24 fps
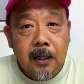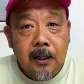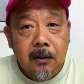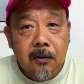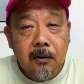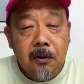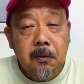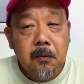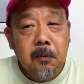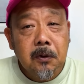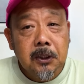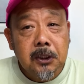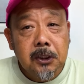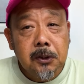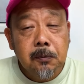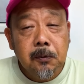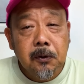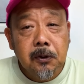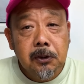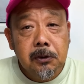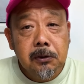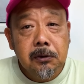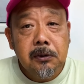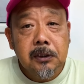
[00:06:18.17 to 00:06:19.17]
これもいつ
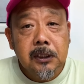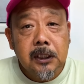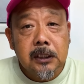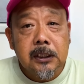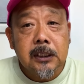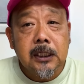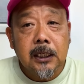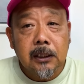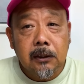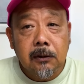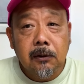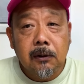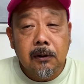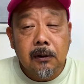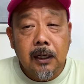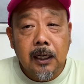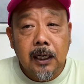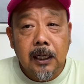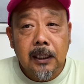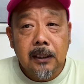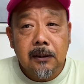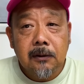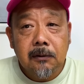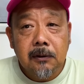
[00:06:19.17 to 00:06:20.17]
も言うんですけど、
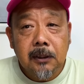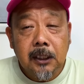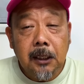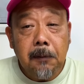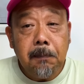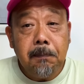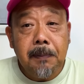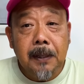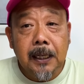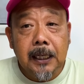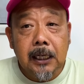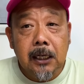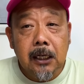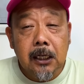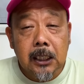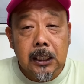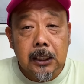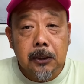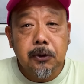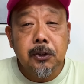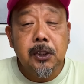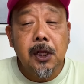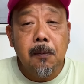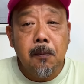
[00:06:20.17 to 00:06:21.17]
あの、引っ張り合い
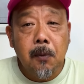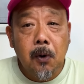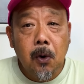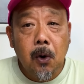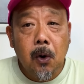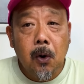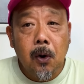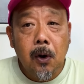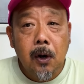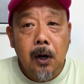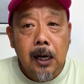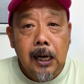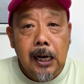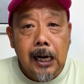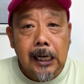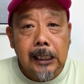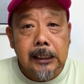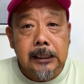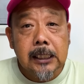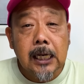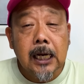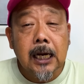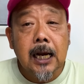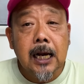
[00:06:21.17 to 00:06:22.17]
をしても、
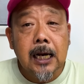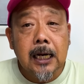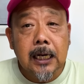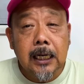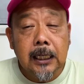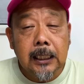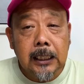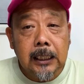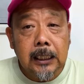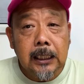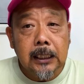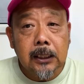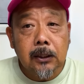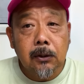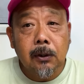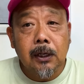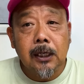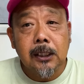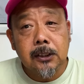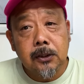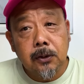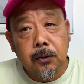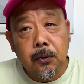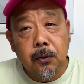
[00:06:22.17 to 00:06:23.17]
朝がかりと
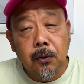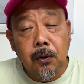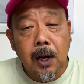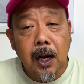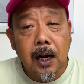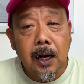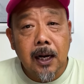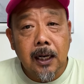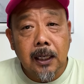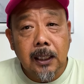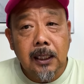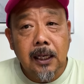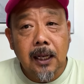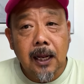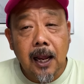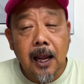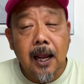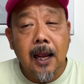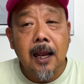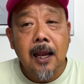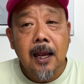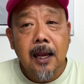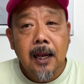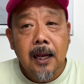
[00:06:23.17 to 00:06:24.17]
か外がかり
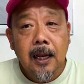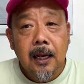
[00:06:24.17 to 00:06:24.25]
で、